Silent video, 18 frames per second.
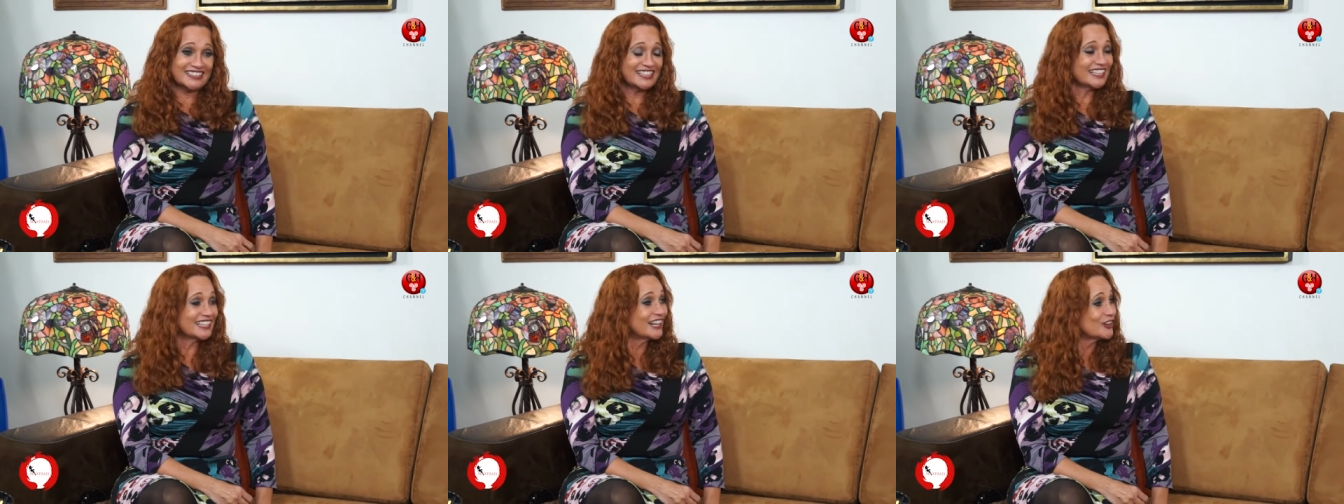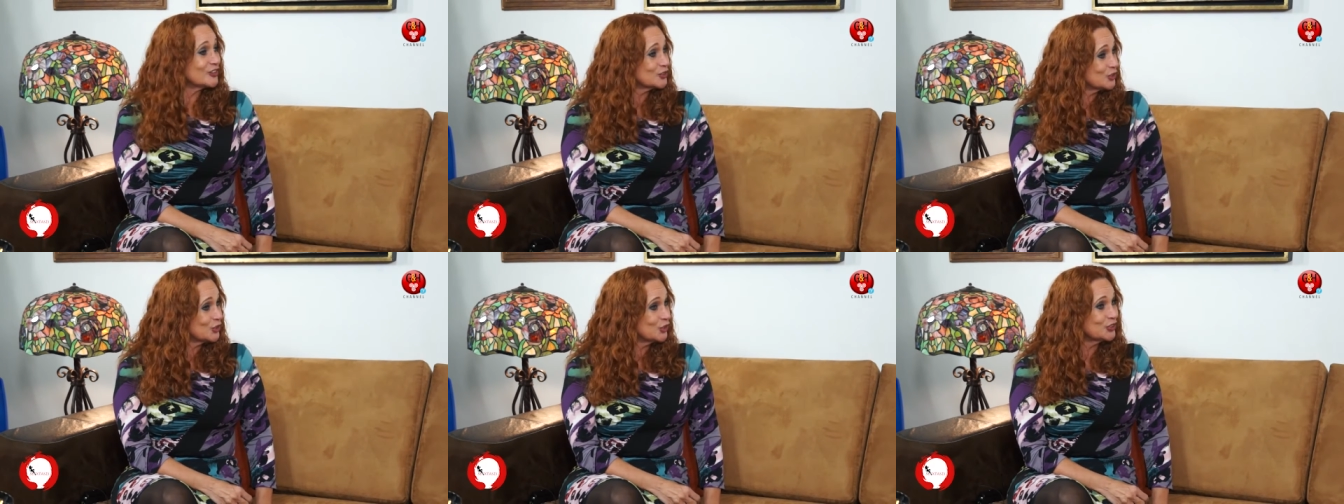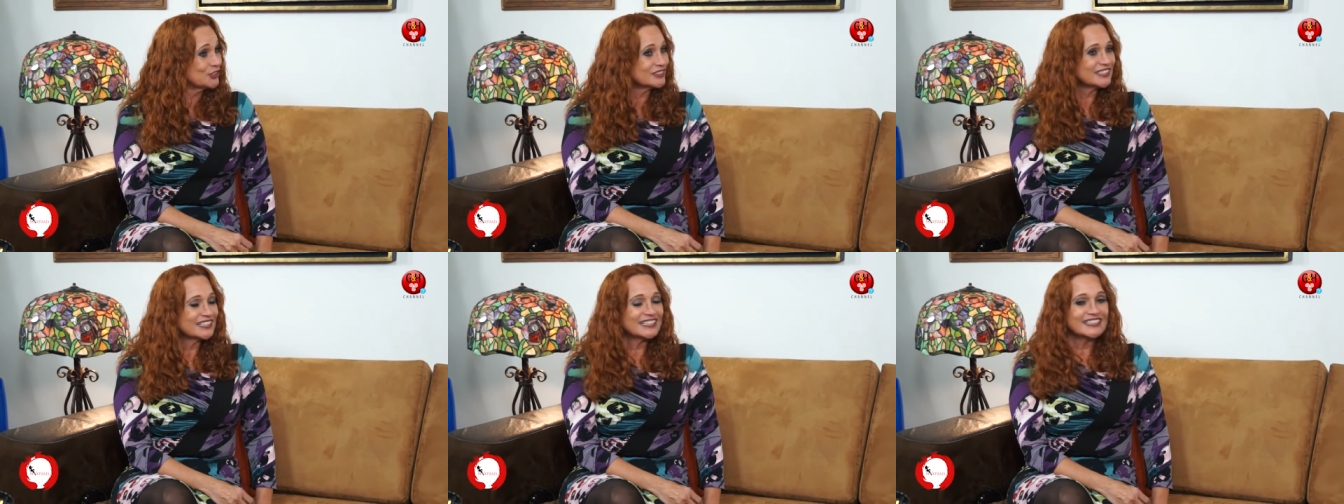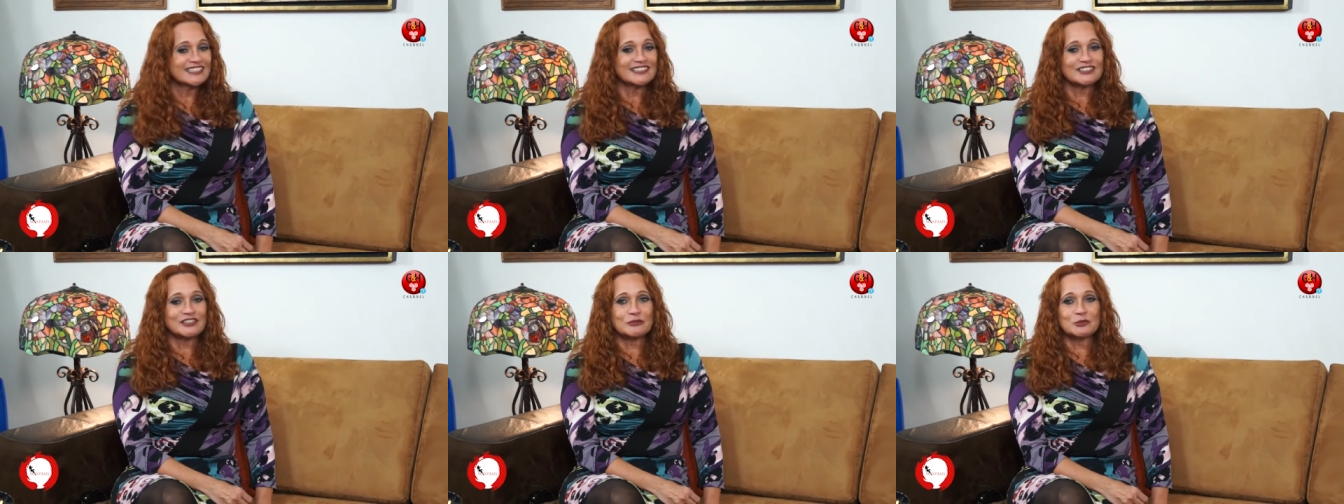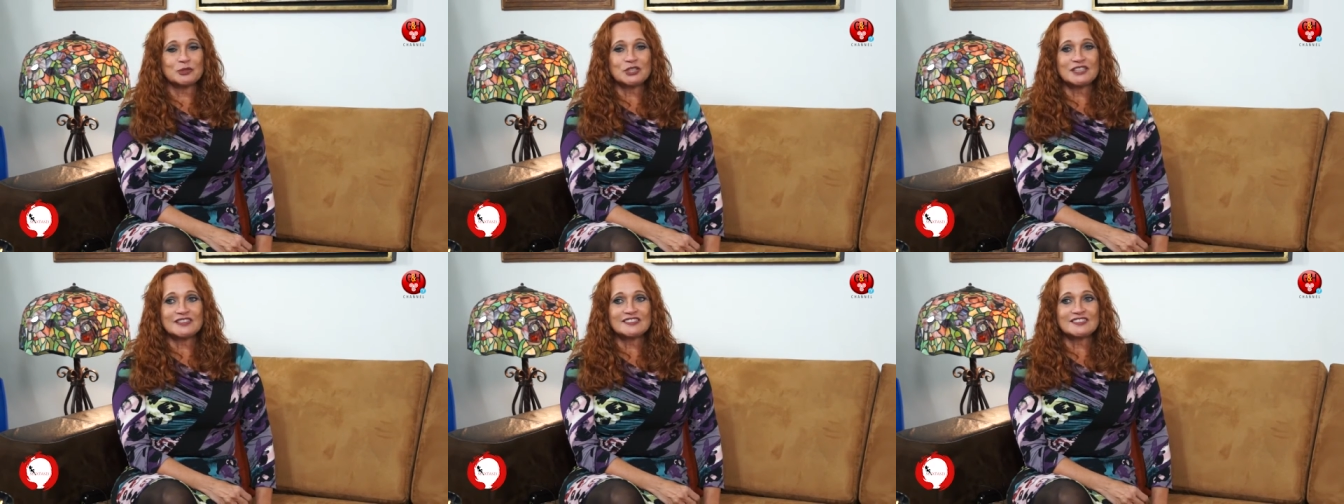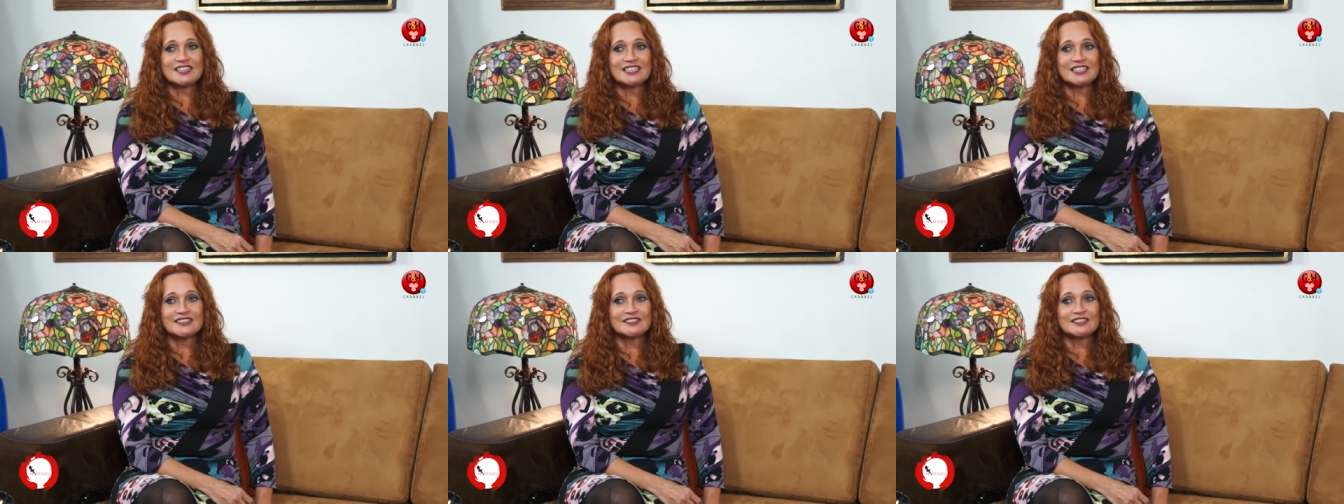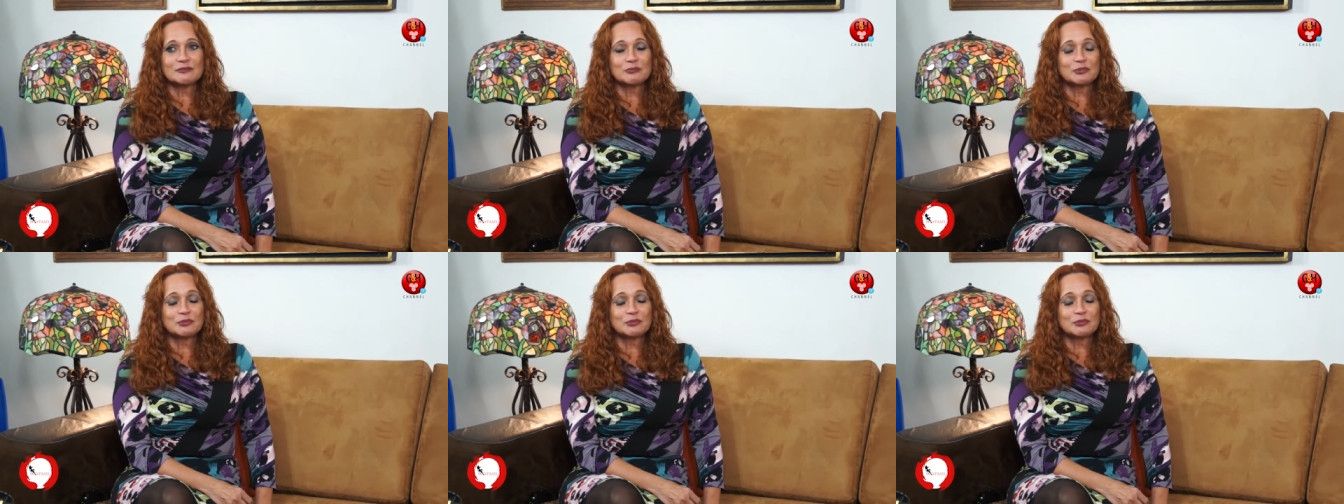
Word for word: quiera o no, como dicen, este,